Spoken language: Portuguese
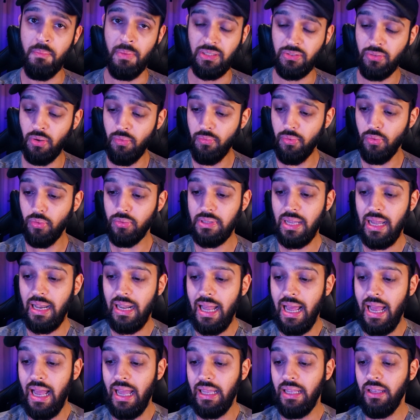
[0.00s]
Mas vamos voltar
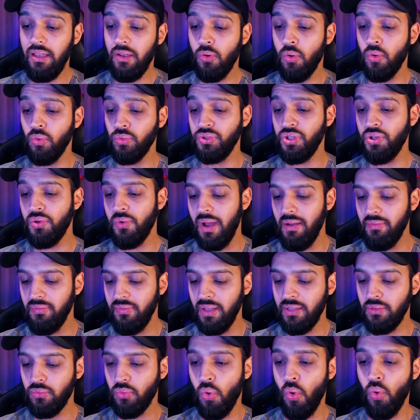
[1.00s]
lá e continuar
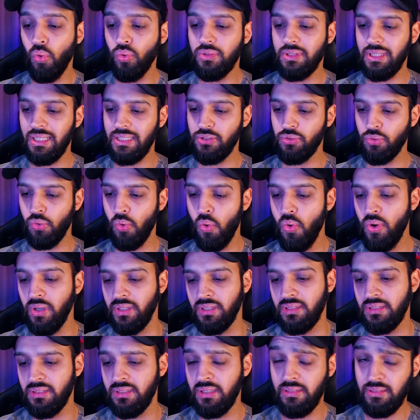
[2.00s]
vendo outras
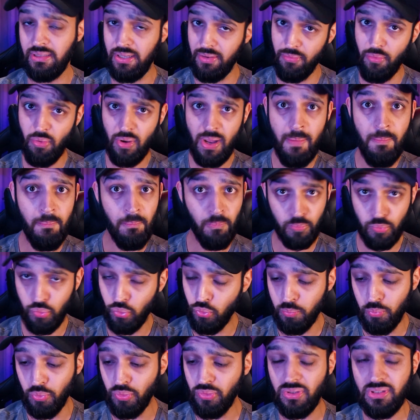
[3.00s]
coisas. Você viu que é
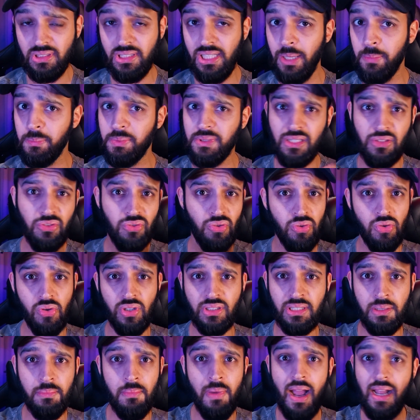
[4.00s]
tudo muito simples, adicionou
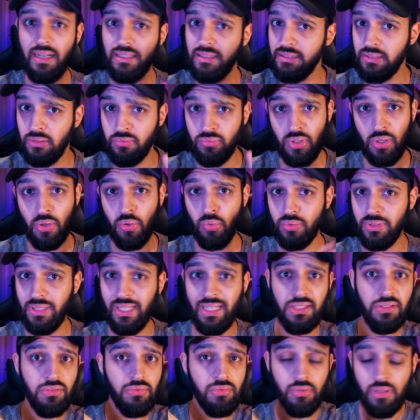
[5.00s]
as imagens, alterou o
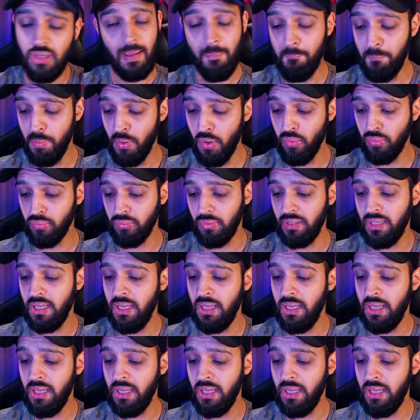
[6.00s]
texto, tá pronto.